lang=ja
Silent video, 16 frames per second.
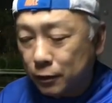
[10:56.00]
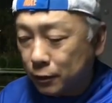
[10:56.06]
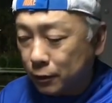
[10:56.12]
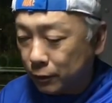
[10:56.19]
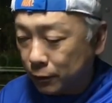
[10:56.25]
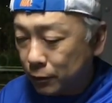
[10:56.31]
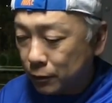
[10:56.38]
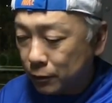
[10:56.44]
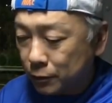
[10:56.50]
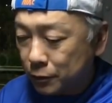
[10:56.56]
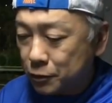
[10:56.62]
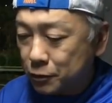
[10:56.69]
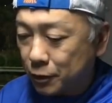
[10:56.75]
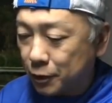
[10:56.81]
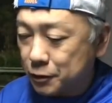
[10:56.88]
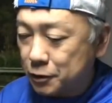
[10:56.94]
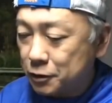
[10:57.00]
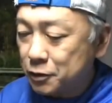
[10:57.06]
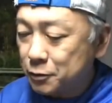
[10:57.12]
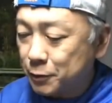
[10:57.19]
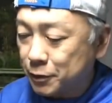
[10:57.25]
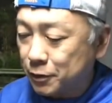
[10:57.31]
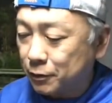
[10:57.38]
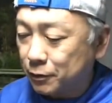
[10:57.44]
かな28日
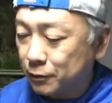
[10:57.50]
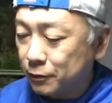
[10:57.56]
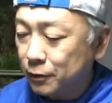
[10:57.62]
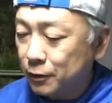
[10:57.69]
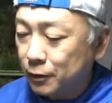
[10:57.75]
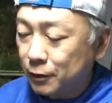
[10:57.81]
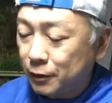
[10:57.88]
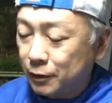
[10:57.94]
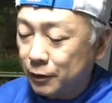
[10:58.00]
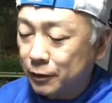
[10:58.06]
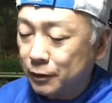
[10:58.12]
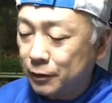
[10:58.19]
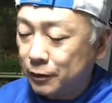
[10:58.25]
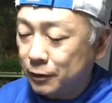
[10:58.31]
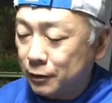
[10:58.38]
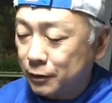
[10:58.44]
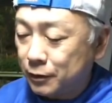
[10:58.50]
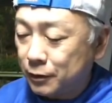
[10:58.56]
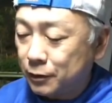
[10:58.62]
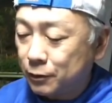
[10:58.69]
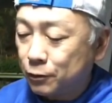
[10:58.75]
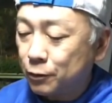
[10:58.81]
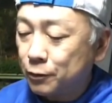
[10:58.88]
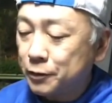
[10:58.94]
までなんかな、
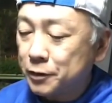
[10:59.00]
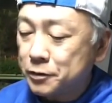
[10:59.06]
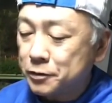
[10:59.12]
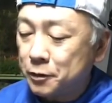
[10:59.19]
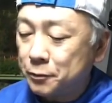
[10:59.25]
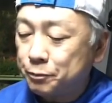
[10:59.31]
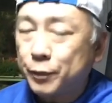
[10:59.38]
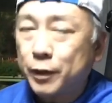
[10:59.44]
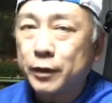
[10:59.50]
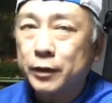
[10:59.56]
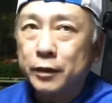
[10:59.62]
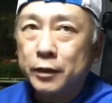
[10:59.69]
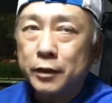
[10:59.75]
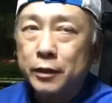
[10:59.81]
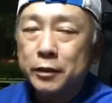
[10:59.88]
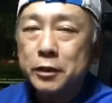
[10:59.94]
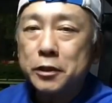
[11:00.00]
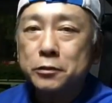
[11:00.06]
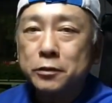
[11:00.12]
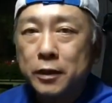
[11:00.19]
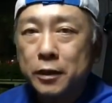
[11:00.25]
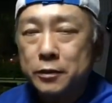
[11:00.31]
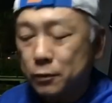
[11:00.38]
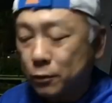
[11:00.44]
えー、今月いっぱい、えー、
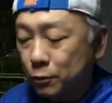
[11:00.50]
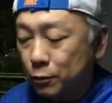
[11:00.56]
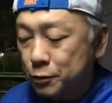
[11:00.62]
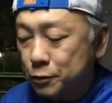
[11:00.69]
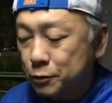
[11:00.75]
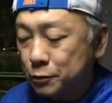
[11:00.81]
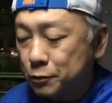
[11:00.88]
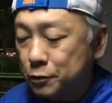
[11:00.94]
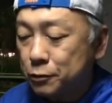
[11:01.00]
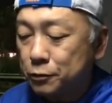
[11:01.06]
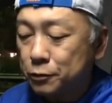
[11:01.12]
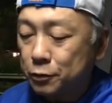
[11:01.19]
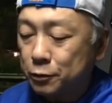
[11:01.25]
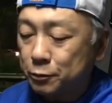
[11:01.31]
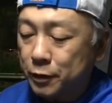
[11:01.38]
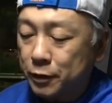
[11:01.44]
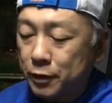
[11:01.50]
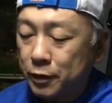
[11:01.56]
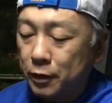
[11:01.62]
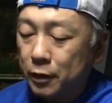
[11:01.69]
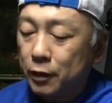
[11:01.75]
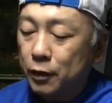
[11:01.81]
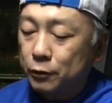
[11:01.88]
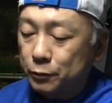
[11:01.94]
23時59分まで
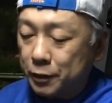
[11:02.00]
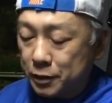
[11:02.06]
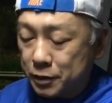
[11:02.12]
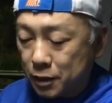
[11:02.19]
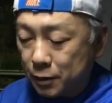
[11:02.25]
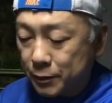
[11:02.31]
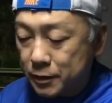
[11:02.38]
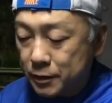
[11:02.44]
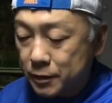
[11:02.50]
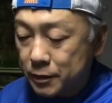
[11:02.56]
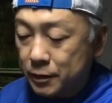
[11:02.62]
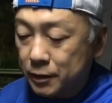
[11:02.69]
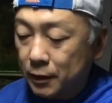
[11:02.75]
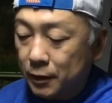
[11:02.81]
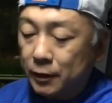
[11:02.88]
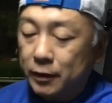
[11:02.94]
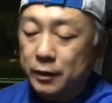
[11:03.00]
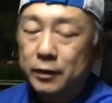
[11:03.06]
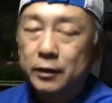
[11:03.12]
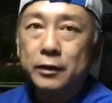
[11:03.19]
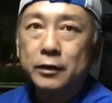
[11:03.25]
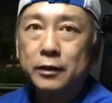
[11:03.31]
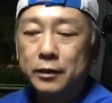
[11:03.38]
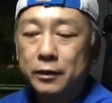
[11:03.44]
受け付けます。
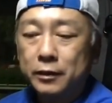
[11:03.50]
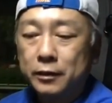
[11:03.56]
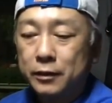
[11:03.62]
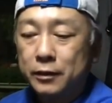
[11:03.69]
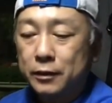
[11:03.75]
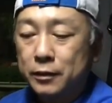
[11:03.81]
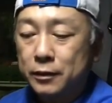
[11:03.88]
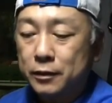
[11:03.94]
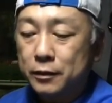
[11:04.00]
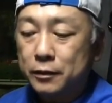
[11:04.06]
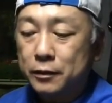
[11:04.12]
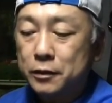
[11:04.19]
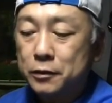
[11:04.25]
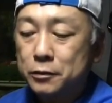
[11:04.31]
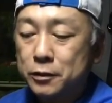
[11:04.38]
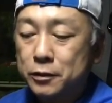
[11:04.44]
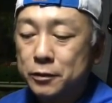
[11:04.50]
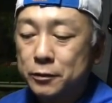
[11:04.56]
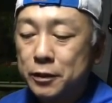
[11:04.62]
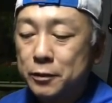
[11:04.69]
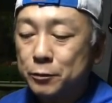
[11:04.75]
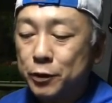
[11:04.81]
えー、で、22